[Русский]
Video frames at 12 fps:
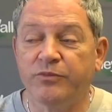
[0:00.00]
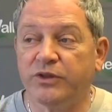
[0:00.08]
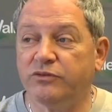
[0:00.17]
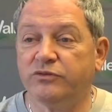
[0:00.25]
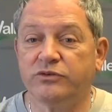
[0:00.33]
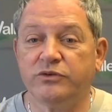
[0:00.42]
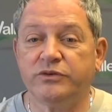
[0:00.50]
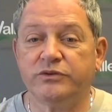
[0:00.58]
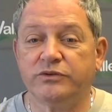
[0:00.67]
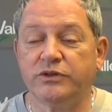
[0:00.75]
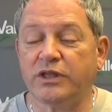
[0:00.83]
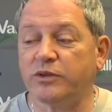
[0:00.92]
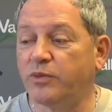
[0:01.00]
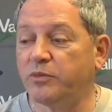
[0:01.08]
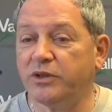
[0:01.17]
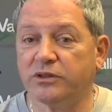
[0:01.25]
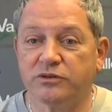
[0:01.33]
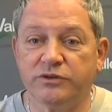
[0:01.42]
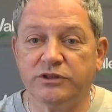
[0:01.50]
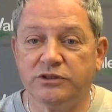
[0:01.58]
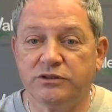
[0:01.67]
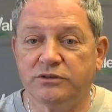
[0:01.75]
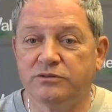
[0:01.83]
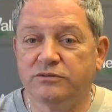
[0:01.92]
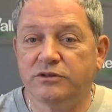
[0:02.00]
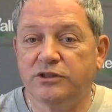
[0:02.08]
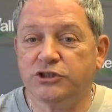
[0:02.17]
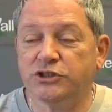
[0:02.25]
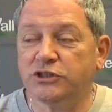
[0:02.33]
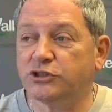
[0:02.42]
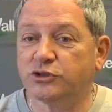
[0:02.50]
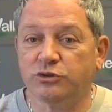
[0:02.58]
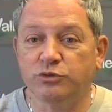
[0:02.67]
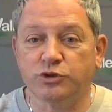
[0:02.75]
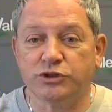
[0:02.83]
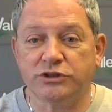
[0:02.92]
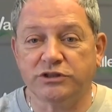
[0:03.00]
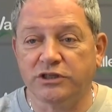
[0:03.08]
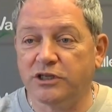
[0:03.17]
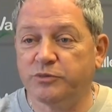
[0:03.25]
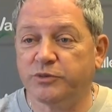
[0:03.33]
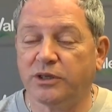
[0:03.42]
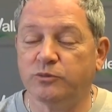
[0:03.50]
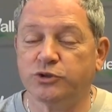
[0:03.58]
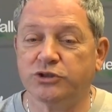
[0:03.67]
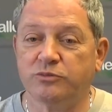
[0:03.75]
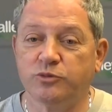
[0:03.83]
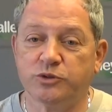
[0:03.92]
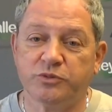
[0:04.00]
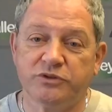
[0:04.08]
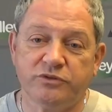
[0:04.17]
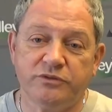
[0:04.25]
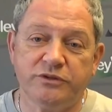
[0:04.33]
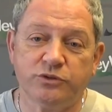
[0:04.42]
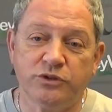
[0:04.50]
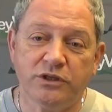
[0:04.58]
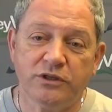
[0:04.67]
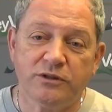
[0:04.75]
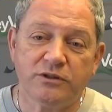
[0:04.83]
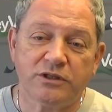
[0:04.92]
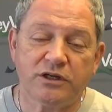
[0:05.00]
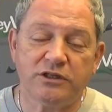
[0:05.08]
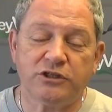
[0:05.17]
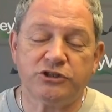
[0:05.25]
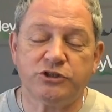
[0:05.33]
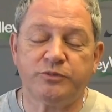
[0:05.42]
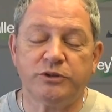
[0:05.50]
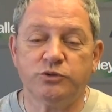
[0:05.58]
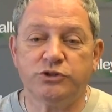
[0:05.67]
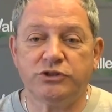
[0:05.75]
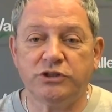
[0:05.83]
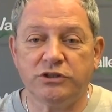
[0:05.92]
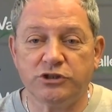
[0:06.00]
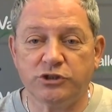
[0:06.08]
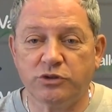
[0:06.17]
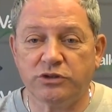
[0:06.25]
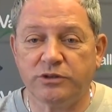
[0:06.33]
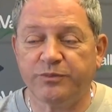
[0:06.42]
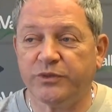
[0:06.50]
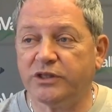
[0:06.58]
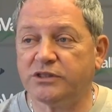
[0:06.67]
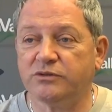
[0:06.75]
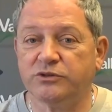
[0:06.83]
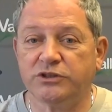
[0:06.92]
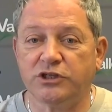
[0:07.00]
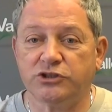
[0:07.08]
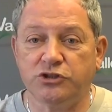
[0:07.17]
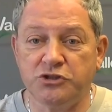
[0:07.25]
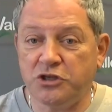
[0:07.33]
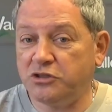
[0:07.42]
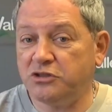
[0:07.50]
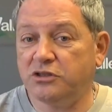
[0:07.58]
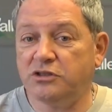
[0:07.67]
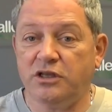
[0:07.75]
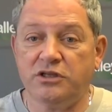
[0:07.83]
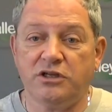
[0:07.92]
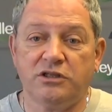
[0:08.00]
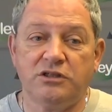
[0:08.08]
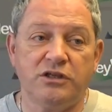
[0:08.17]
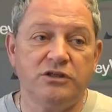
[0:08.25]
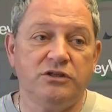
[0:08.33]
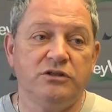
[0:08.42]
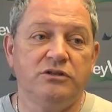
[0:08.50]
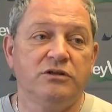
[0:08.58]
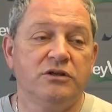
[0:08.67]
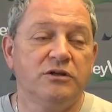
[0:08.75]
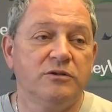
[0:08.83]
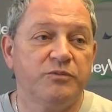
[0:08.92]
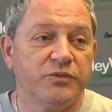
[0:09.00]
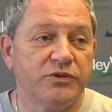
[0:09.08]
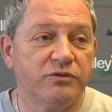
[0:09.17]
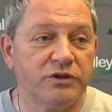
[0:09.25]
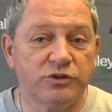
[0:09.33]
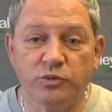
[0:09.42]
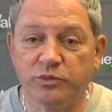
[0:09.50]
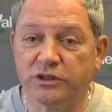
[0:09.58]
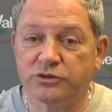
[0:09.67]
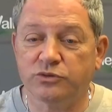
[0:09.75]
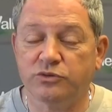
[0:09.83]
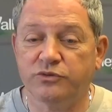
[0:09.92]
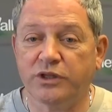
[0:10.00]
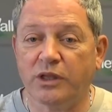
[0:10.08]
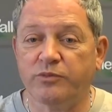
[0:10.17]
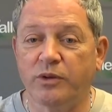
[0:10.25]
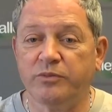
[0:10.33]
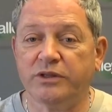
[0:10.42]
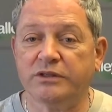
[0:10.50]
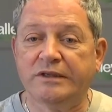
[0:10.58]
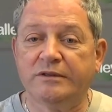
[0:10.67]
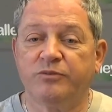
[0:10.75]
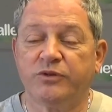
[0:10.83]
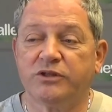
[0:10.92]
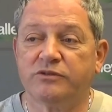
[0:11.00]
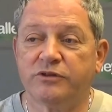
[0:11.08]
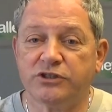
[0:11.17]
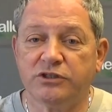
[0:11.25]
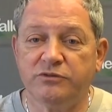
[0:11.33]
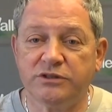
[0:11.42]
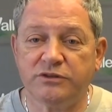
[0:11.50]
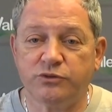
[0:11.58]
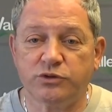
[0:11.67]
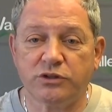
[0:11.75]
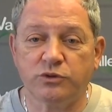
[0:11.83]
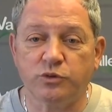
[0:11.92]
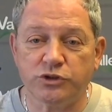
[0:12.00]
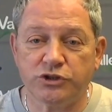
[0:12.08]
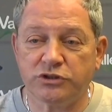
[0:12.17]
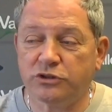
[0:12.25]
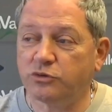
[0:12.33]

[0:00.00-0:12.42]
И вы, в этот момент вы решили, что лучше скрыть, потому что, может быть, вы визу так легче получите или что-то. Если вы скажете, нет, нет, я никогда не, ни в одном глазу, в этот момент с вашей визой все закончено.